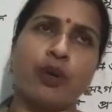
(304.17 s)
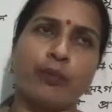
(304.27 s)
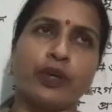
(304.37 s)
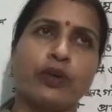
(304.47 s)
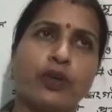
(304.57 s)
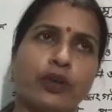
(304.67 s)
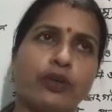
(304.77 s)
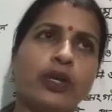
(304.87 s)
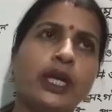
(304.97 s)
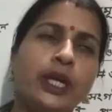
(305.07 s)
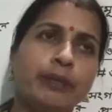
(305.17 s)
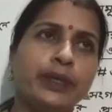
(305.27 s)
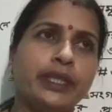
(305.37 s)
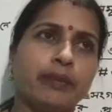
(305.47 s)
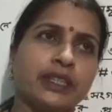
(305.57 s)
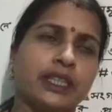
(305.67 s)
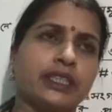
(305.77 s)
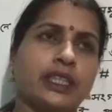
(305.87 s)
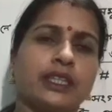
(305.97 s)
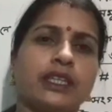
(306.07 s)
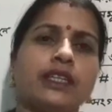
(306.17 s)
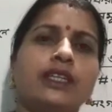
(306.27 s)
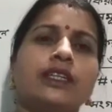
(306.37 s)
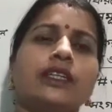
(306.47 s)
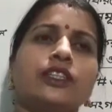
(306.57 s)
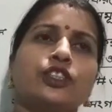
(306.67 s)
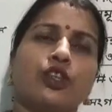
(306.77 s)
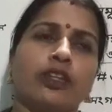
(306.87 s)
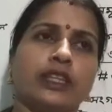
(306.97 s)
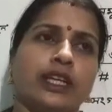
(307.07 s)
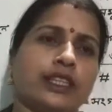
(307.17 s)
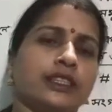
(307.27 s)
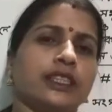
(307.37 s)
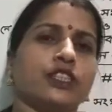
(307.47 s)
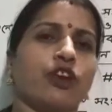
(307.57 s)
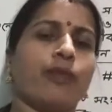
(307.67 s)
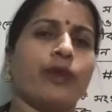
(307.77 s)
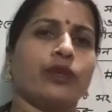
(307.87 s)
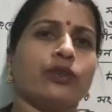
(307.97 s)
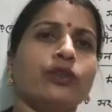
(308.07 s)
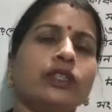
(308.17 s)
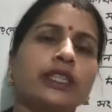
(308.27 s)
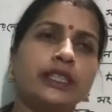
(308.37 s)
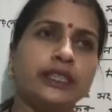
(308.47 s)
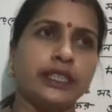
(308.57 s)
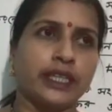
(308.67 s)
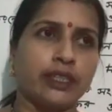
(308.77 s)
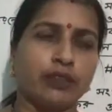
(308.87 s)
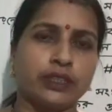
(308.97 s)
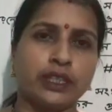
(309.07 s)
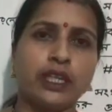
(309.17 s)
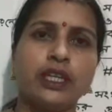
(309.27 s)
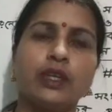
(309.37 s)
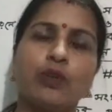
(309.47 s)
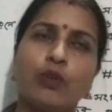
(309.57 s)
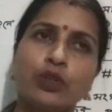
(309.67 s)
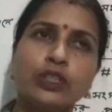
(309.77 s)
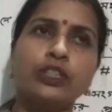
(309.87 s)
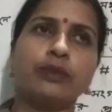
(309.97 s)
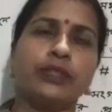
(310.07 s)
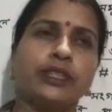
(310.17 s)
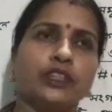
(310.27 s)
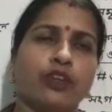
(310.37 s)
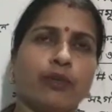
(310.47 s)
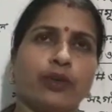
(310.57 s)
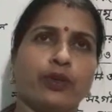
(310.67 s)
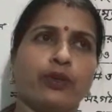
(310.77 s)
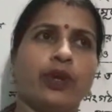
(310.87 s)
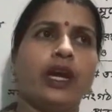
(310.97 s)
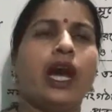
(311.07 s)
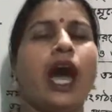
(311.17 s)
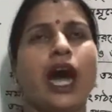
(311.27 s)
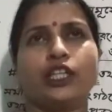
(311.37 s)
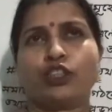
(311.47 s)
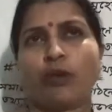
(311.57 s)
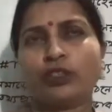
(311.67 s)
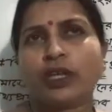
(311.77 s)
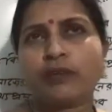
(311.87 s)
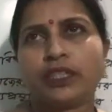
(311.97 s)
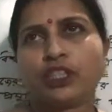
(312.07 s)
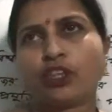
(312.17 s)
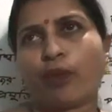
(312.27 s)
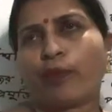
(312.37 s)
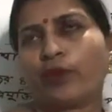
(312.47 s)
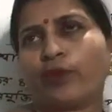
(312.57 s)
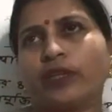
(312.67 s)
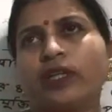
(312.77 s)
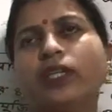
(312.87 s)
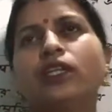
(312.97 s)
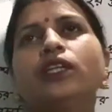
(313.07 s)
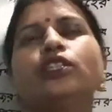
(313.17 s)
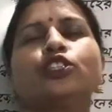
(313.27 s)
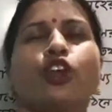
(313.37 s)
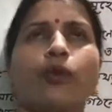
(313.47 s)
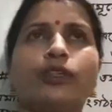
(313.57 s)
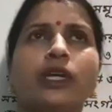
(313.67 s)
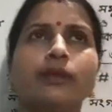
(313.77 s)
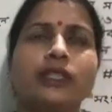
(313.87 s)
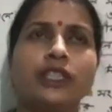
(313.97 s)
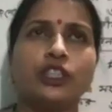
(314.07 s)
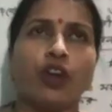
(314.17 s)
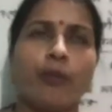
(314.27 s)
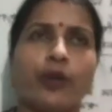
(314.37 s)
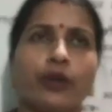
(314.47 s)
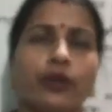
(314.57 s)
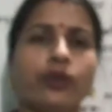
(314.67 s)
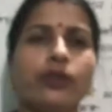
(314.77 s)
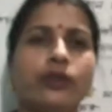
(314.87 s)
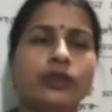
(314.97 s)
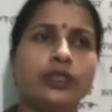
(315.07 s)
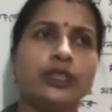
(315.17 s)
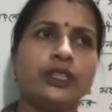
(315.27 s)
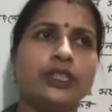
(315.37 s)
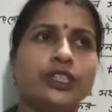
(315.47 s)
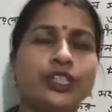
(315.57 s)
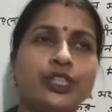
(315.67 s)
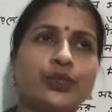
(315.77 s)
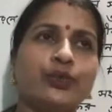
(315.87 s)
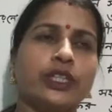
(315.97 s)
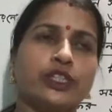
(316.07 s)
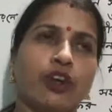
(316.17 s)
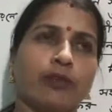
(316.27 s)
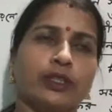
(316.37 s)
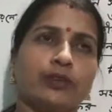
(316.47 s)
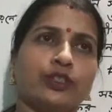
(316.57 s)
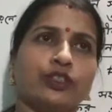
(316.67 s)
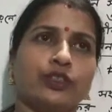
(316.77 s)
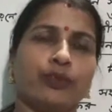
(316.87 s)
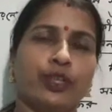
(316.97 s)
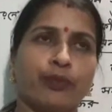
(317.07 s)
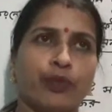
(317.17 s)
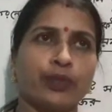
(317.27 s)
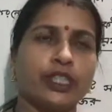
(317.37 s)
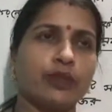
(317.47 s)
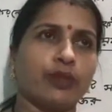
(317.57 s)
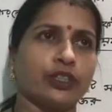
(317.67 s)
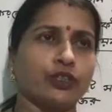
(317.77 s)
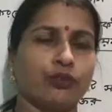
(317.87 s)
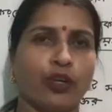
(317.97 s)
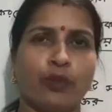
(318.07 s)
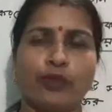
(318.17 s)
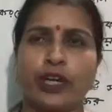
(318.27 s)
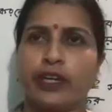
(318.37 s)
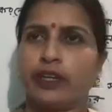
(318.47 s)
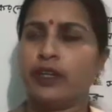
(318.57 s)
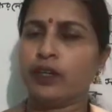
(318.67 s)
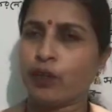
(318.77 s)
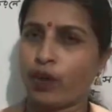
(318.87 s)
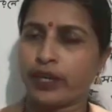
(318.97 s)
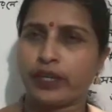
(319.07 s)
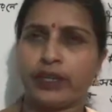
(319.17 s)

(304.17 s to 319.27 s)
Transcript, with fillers: সম্পর্ক হলো পিতামাতার সাথে সন্তানের যে সম্পর্ক সেটাই হচ্ছে ভিত্তিক সম্পর্ক আর সমতাভিত্তিক সম্পর্ক কি সমতাভিত্তিক সম্পর্ক শিশুকে সমাজবদ্ধ জীবনে প্রবেশের পথ সুগম করে